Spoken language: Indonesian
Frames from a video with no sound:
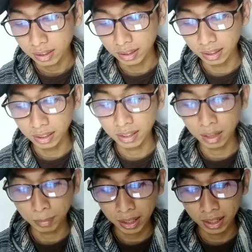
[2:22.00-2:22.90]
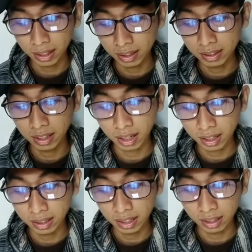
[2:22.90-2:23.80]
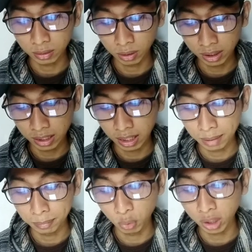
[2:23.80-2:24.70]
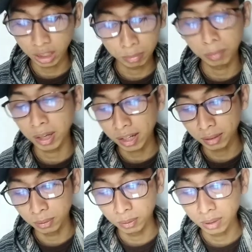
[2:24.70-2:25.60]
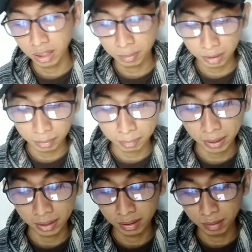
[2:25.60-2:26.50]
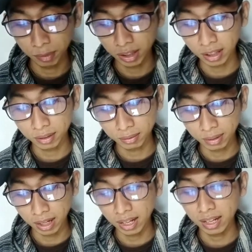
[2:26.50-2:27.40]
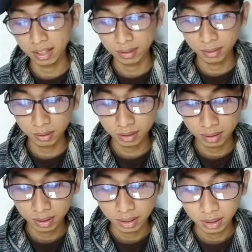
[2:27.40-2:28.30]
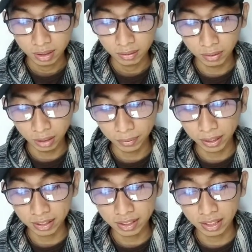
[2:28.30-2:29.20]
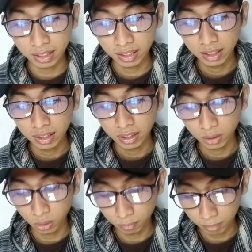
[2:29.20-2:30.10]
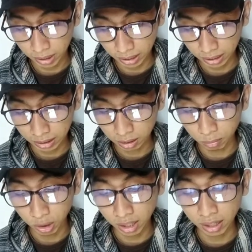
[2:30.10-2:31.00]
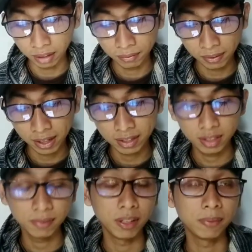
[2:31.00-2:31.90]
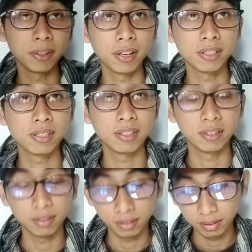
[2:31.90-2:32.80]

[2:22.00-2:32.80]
Jadi nama kalian silahkan diatur aja, buat nama belakang dulu dan nama depan. Kemudian kalau sudah langsung verification complete. Kemudian advance verification.